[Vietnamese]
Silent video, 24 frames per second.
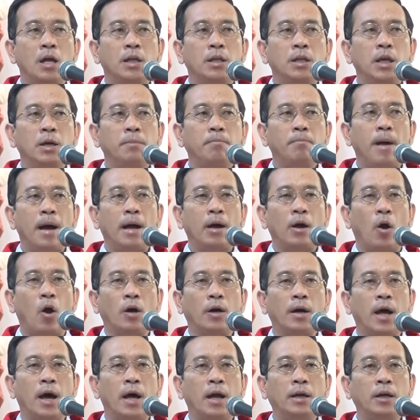nhưng mà
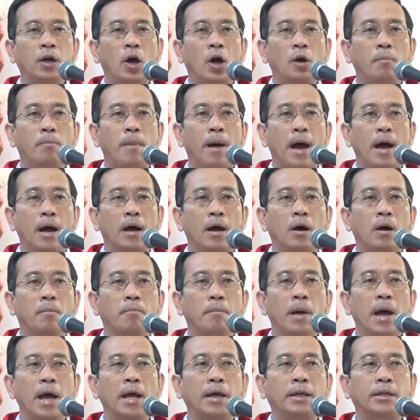ngọn nến đó bằng
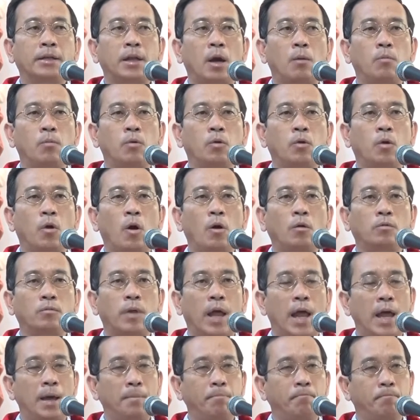bê tông cốt
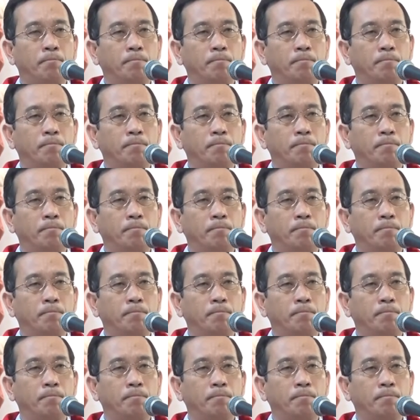thép